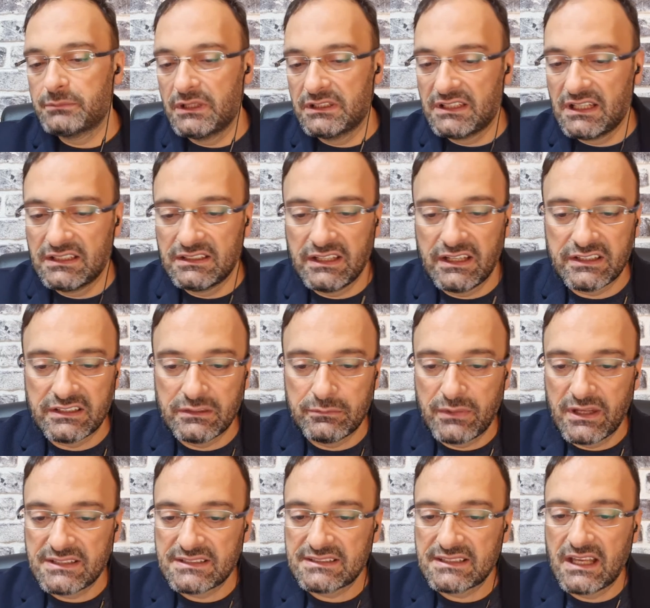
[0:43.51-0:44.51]
bedenlerini
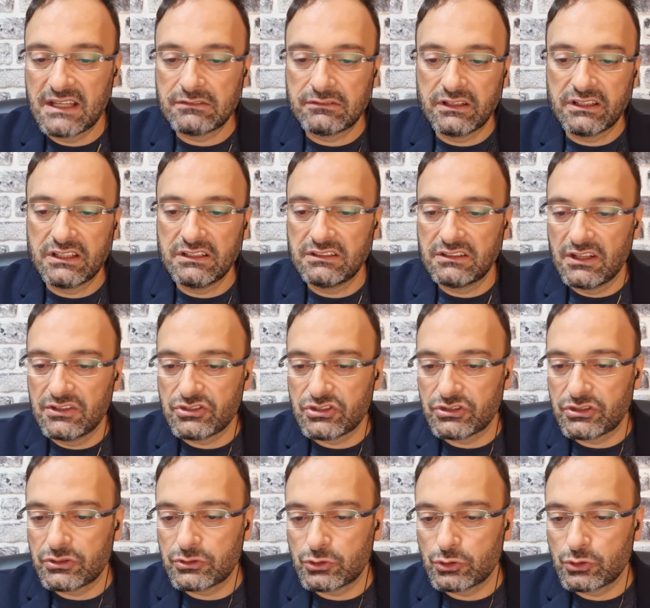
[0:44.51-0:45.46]
besler, vakit geçirir.